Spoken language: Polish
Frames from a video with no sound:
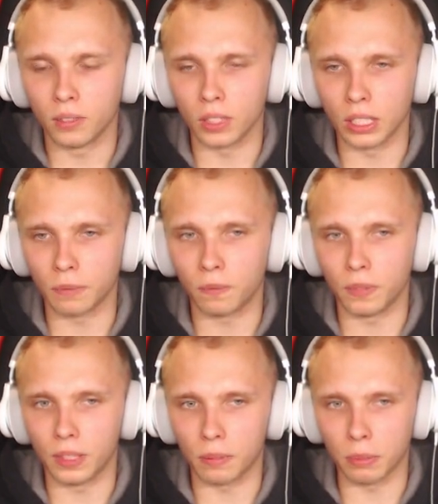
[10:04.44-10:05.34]
Bo ja nie,
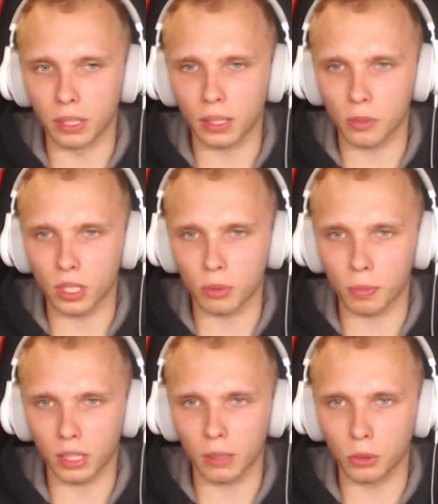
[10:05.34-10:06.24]
nie pamiętam, czy ja
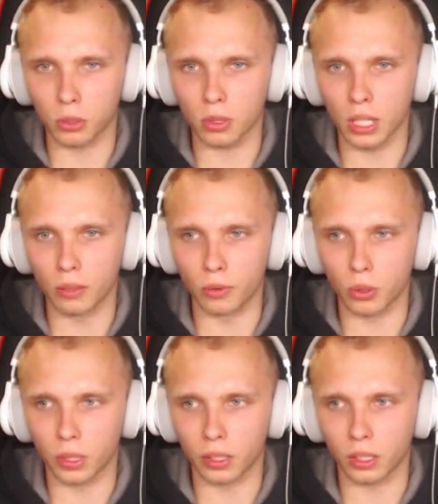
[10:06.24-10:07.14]
przypadkiem nie usunąłem w
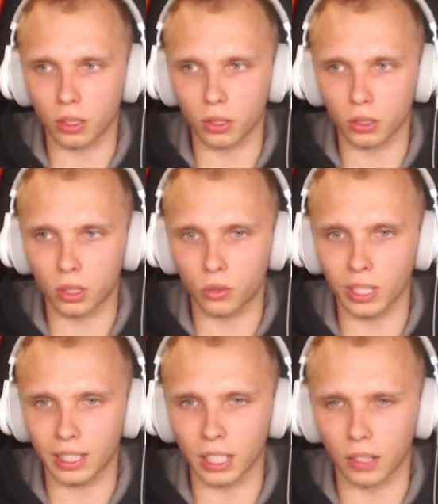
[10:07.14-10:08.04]
ogóle tego
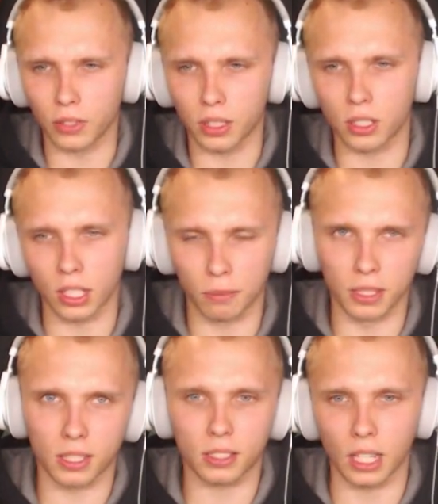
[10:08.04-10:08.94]
świata, w sensie
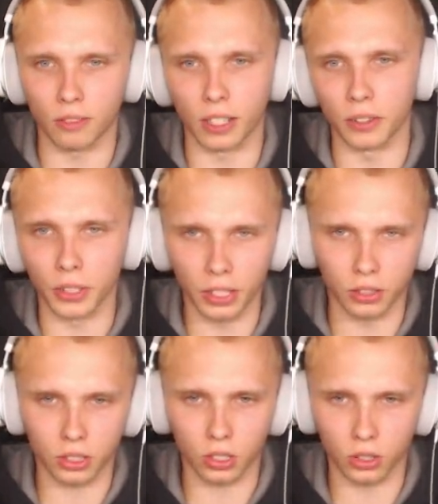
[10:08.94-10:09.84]
jakby z save'a, no nie? I
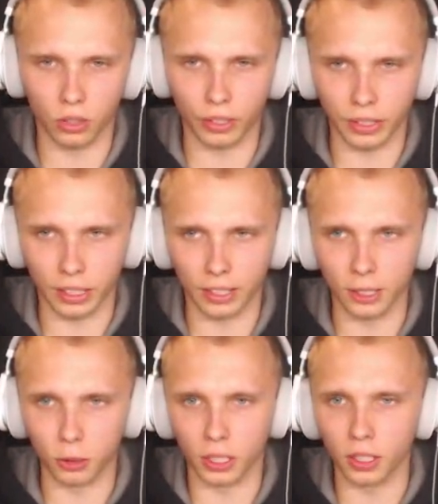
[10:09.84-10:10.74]
on się od nowa nie
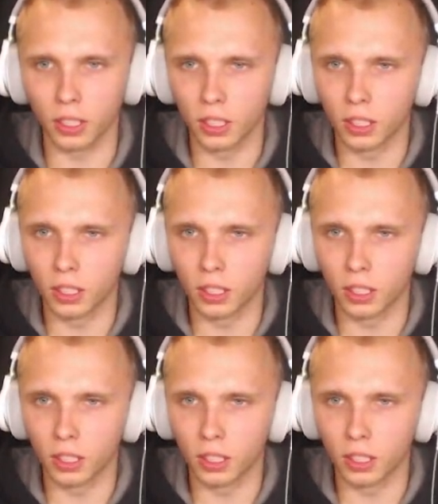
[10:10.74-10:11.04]
generuje.